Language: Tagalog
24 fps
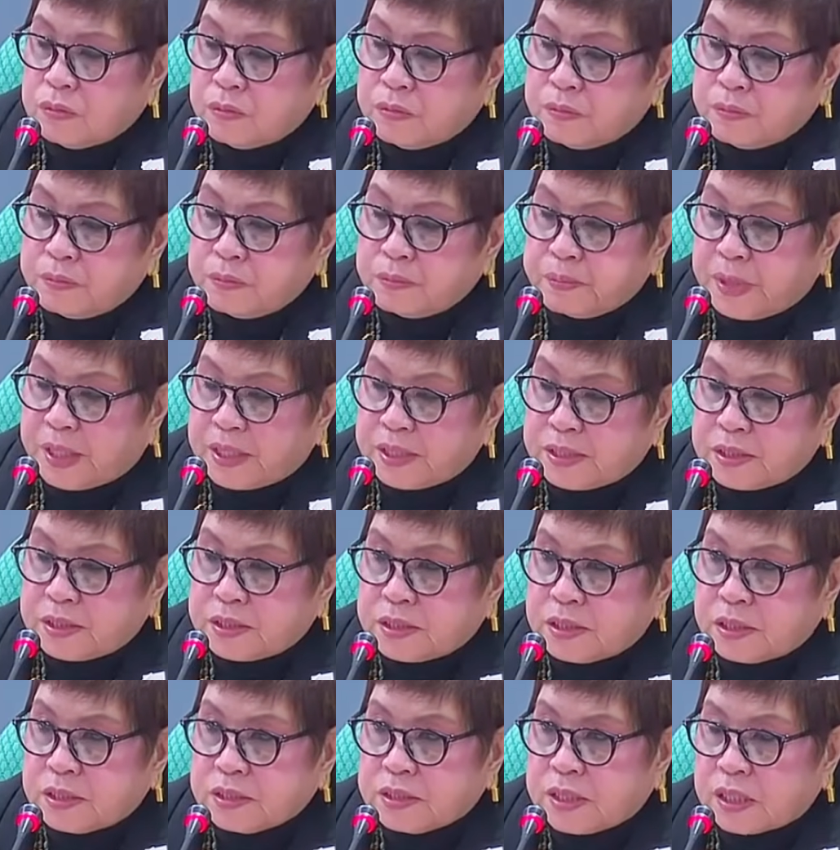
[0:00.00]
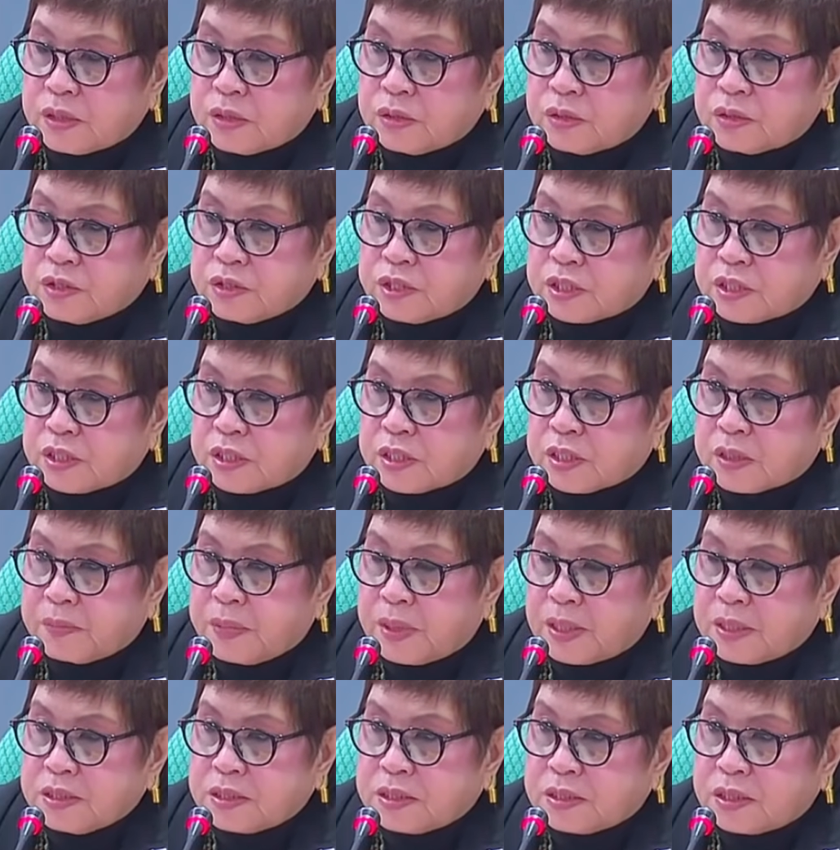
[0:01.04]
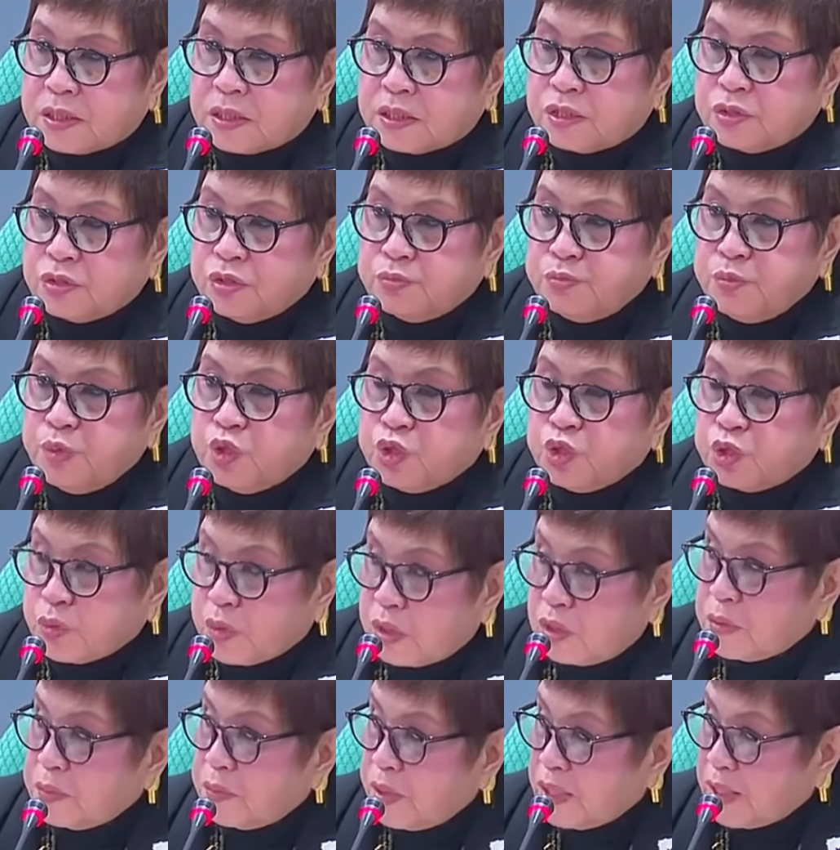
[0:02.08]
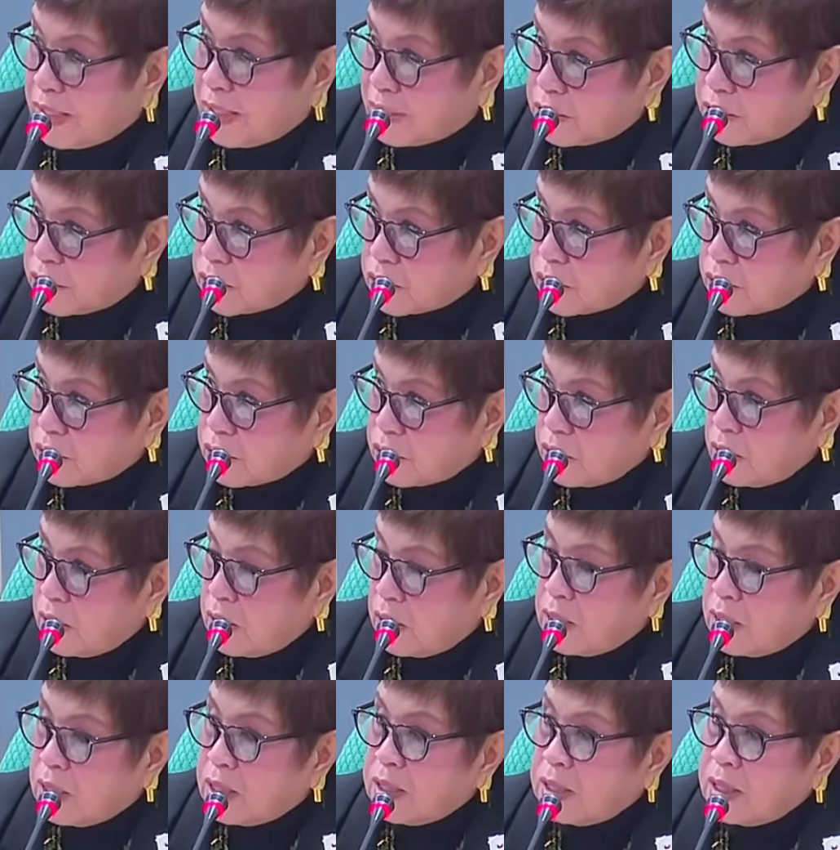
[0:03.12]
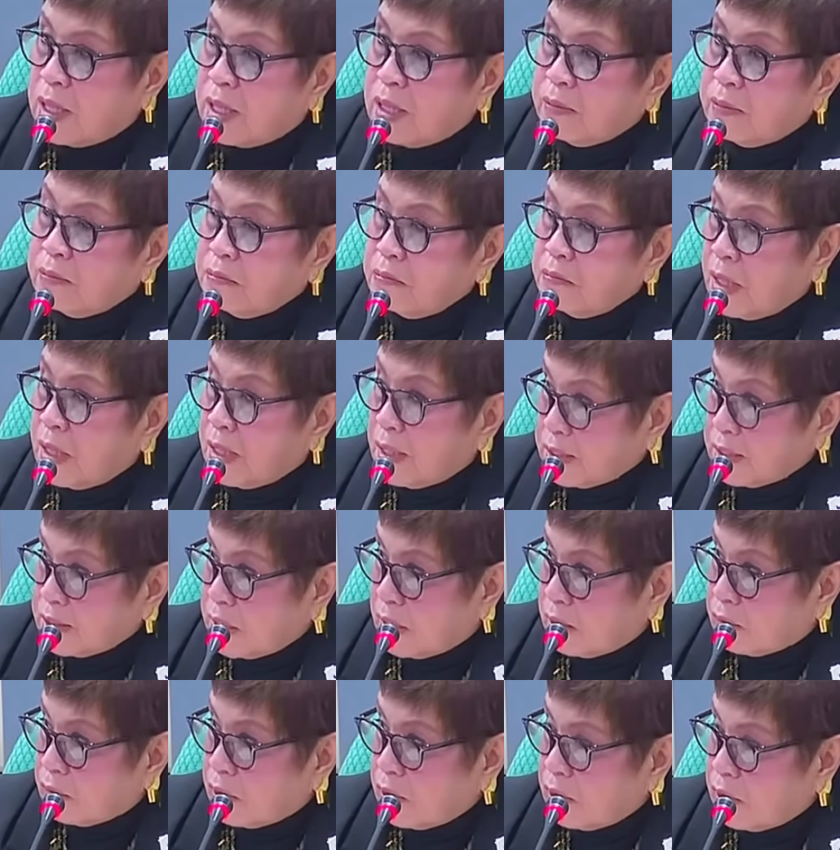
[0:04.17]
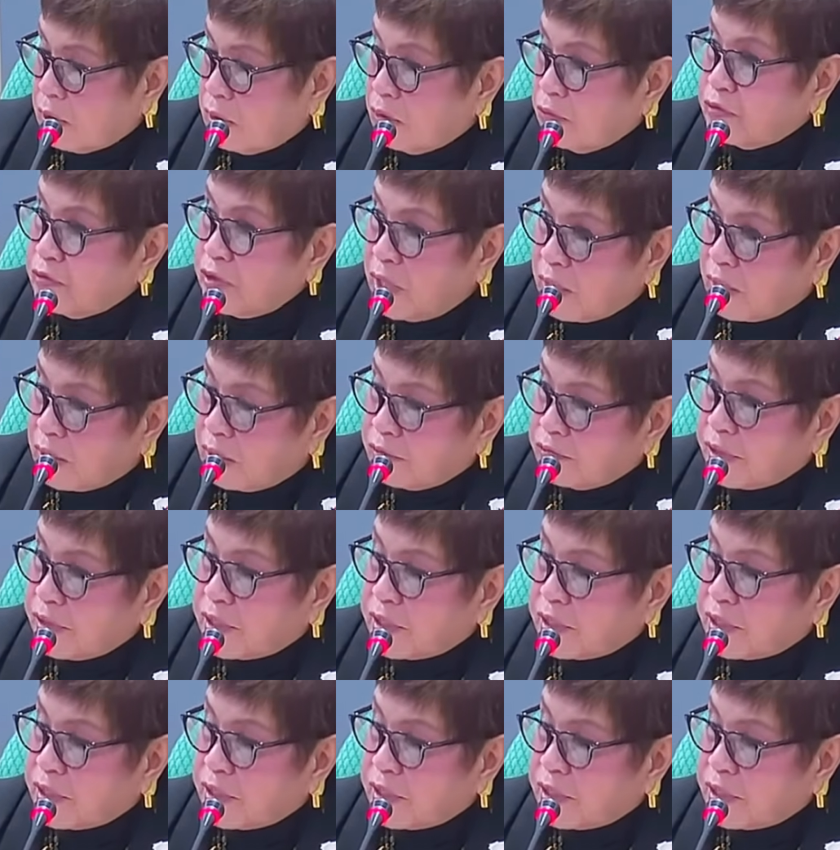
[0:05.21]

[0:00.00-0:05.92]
basis ng psychological incapacity is yung mutual obligation ng mag-asawa of love and